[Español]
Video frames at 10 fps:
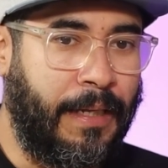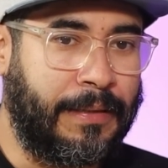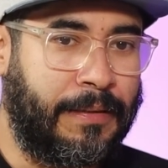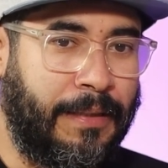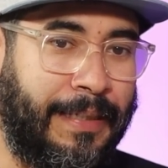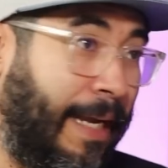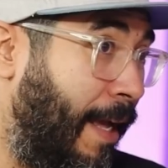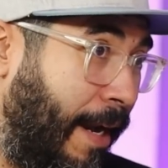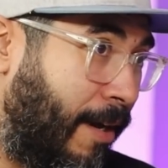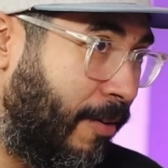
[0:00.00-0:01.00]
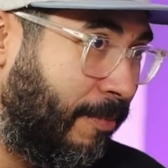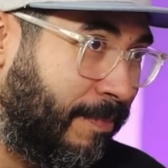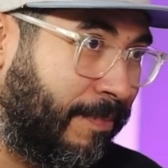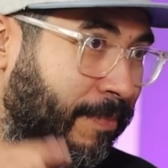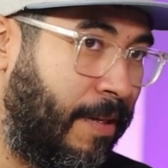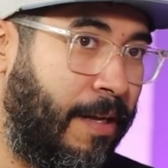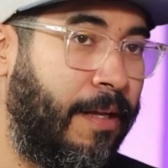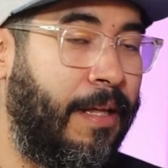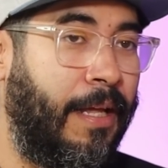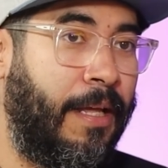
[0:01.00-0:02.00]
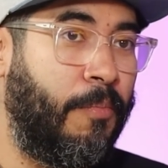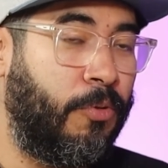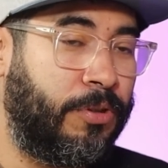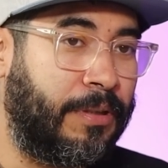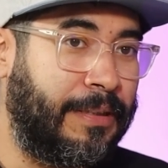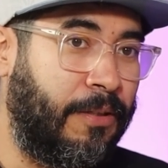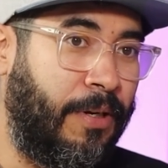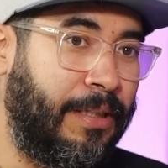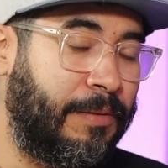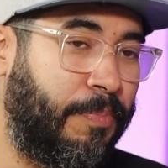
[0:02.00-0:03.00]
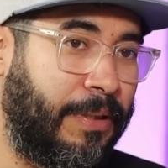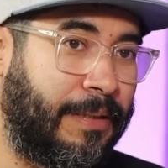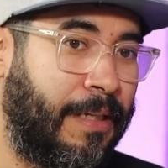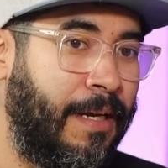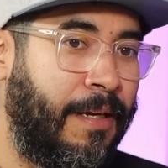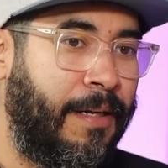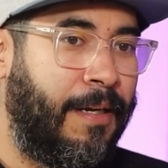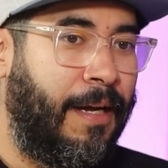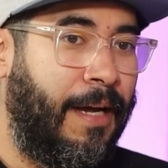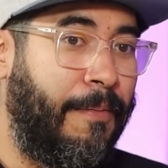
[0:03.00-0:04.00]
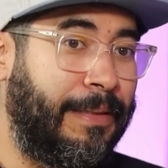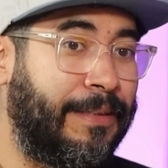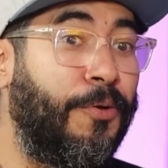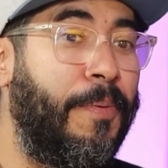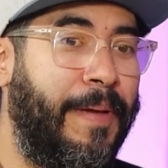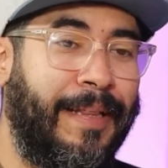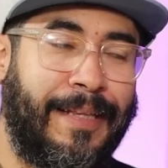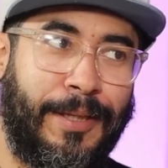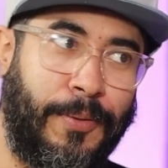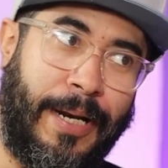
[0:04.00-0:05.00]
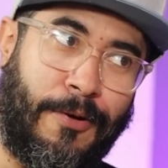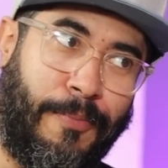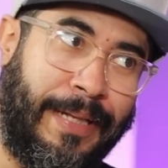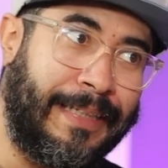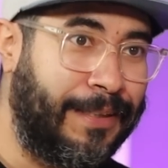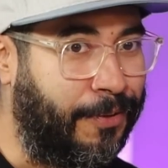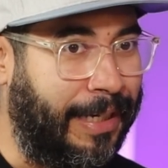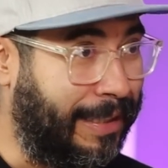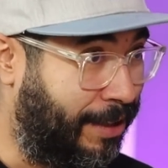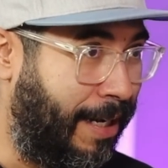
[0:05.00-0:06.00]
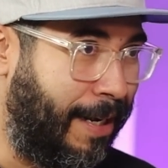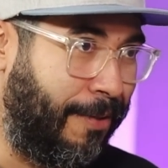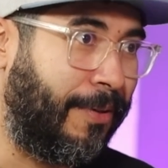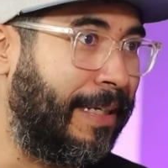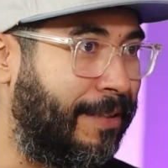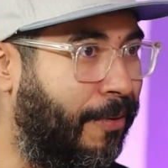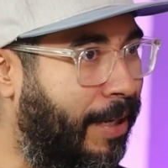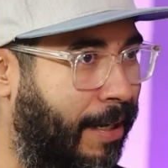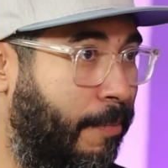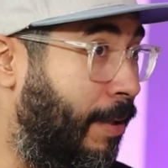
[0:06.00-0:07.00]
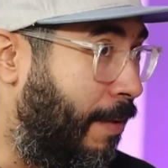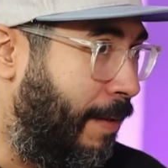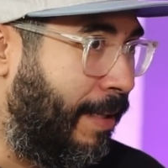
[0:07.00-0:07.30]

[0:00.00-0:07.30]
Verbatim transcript: este, sin querer. Y muchos restaurantes, pues, a veces no vivían tanto de la comida, sino de la chela, ¿no? Que es lo que realmente